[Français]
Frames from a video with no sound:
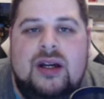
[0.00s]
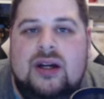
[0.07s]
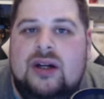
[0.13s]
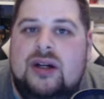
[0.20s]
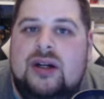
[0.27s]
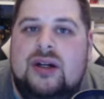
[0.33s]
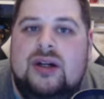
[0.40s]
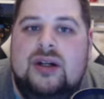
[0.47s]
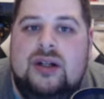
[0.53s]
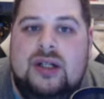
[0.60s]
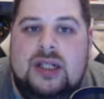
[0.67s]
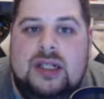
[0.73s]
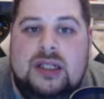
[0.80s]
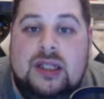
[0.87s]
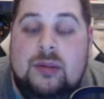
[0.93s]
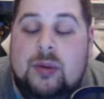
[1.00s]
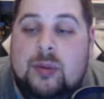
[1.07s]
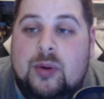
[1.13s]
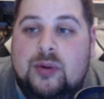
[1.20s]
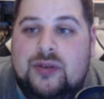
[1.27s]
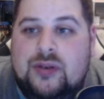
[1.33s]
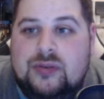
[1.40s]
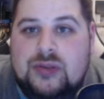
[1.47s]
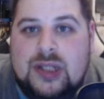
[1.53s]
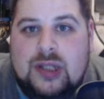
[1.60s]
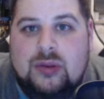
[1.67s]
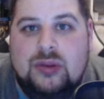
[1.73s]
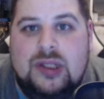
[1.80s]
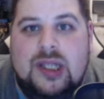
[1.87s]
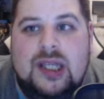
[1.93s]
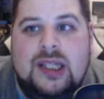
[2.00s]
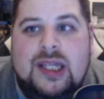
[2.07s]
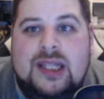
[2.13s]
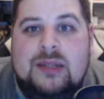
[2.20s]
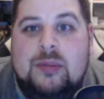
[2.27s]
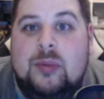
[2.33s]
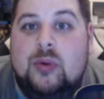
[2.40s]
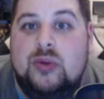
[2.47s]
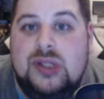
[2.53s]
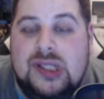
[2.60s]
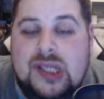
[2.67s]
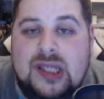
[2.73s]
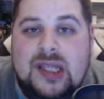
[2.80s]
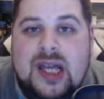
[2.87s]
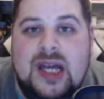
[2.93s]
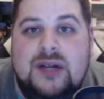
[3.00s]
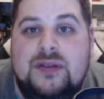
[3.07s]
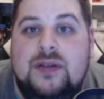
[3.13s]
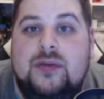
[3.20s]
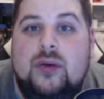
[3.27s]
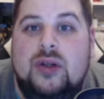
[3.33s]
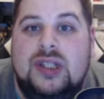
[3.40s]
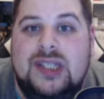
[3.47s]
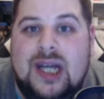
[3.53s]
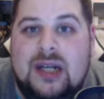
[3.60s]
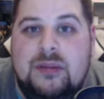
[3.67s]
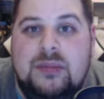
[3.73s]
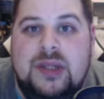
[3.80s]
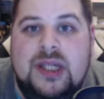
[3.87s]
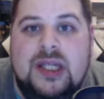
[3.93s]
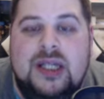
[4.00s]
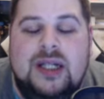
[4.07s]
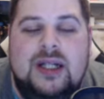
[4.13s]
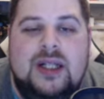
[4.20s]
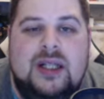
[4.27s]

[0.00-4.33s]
euh, des moments où il va vous écouter, il y a des moments où il s'énerve, il faut le calmer,